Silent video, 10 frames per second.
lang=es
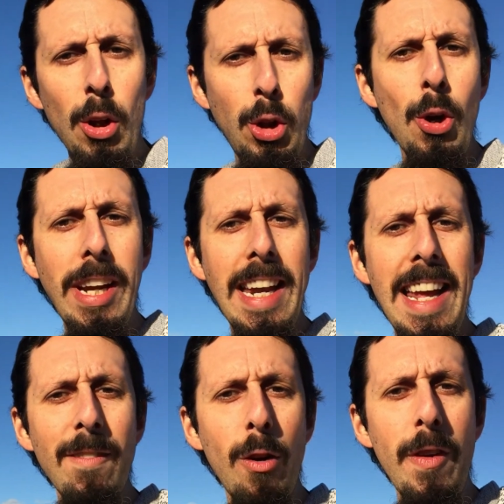Dios
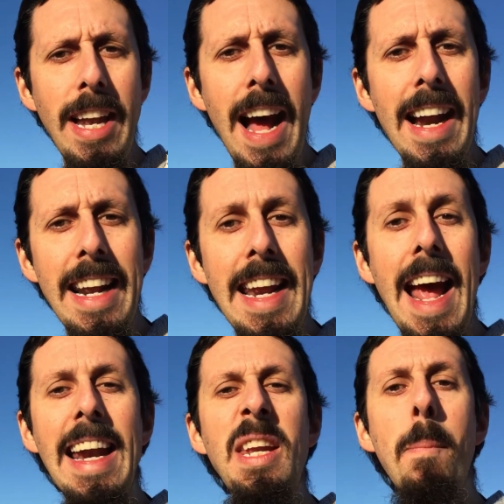quiere volver a
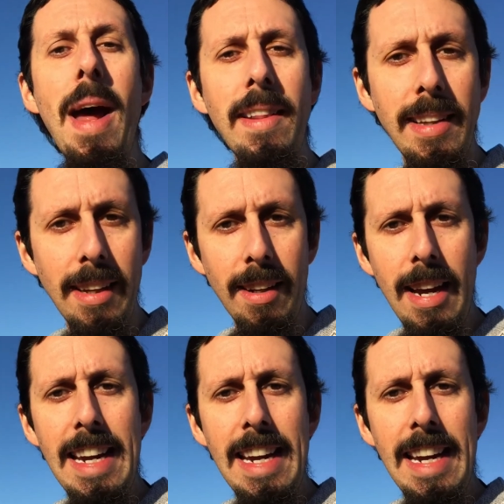reanimarte